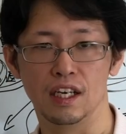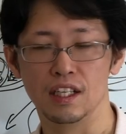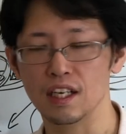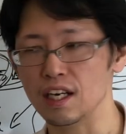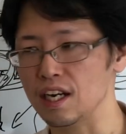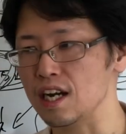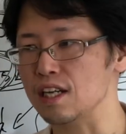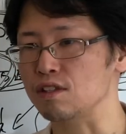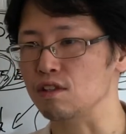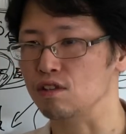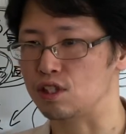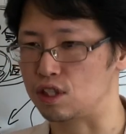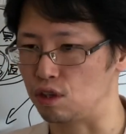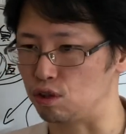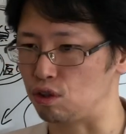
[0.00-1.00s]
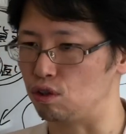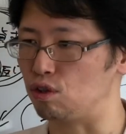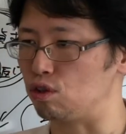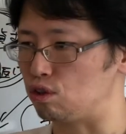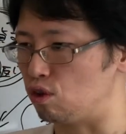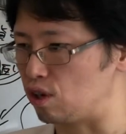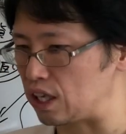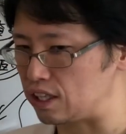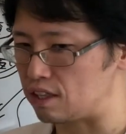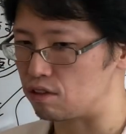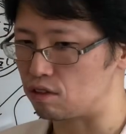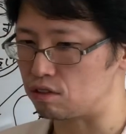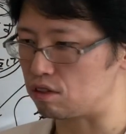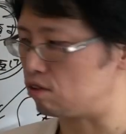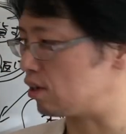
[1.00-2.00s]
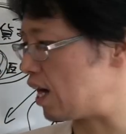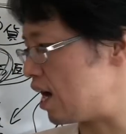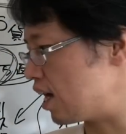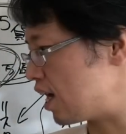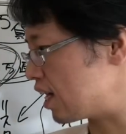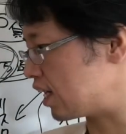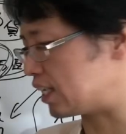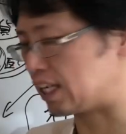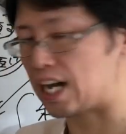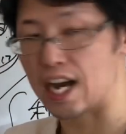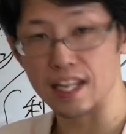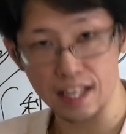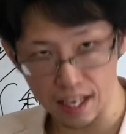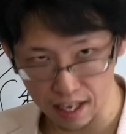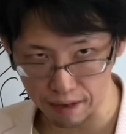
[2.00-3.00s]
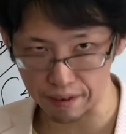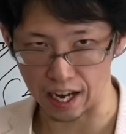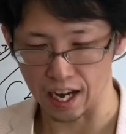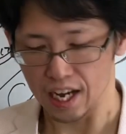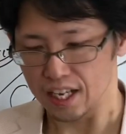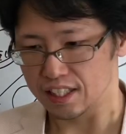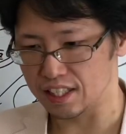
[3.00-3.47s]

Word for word: だからその仕事のこと、お金のことの考え方変えていけば